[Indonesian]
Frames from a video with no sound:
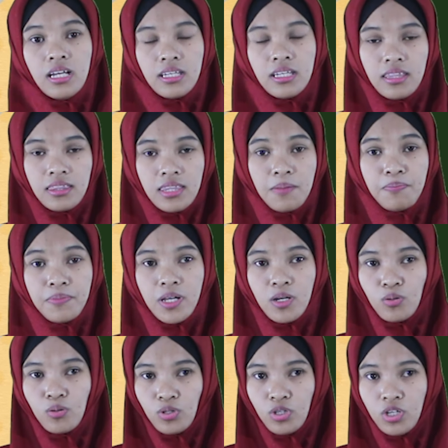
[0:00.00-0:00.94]
Kitab
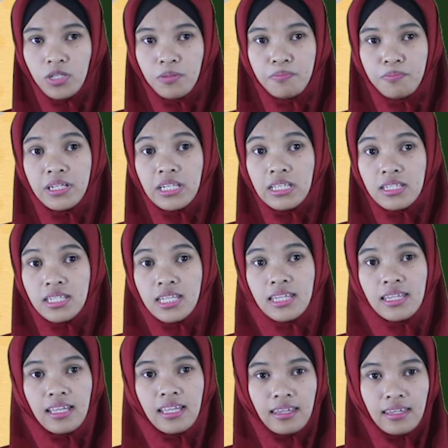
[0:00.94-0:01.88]
Taurat berisi
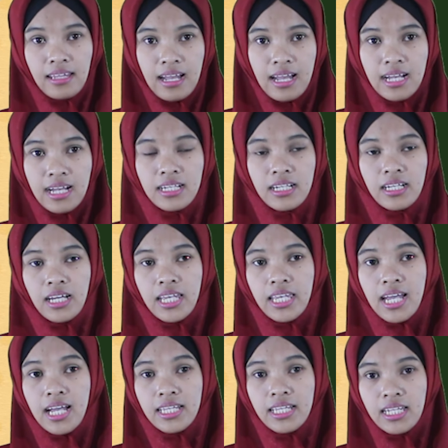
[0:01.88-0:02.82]
tentang
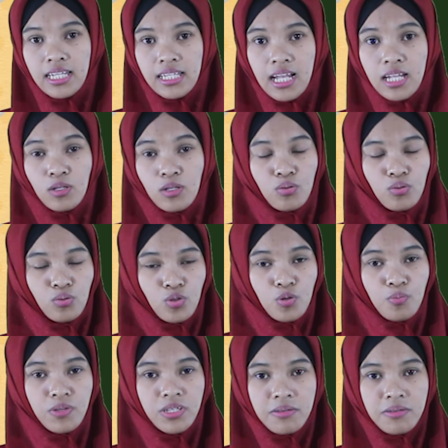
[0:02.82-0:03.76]
keyakinan
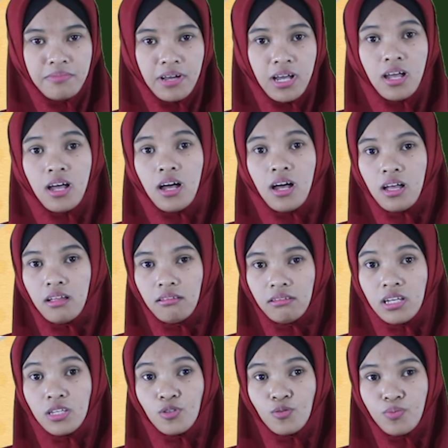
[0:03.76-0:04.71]
untuk menyembah
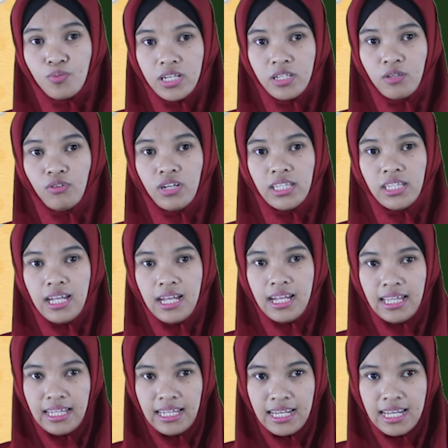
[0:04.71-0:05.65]
Allah Subhanahu wa
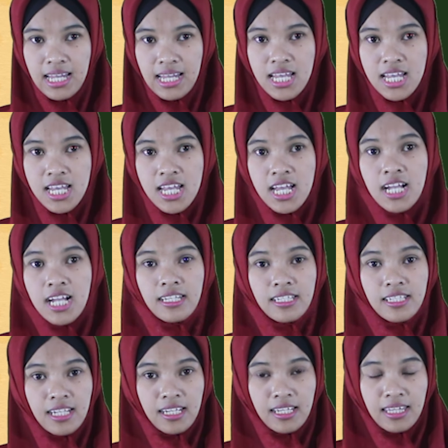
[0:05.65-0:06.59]
taala,
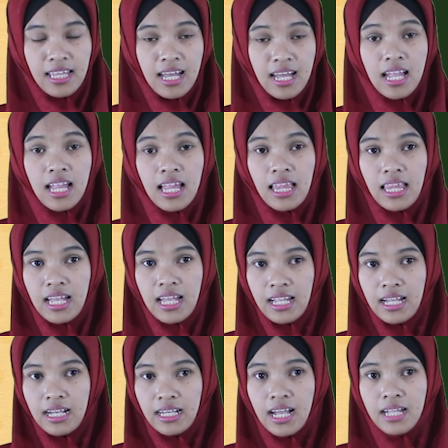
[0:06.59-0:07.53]
serta
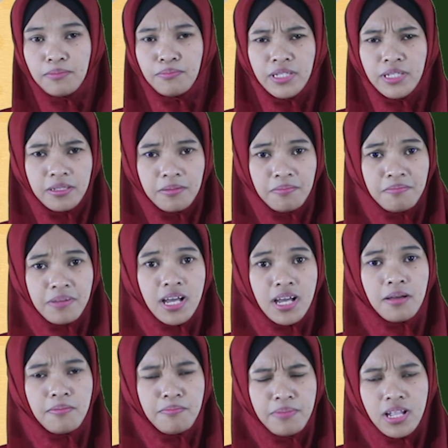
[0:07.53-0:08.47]
larangan
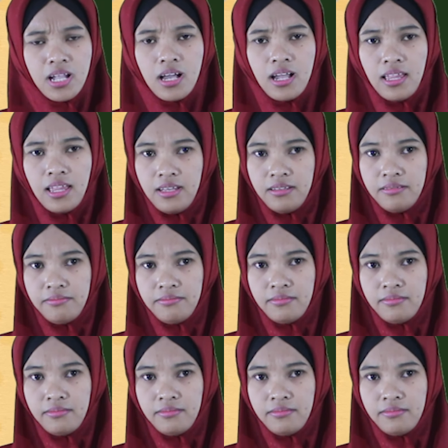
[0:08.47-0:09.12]
menyembah berhala.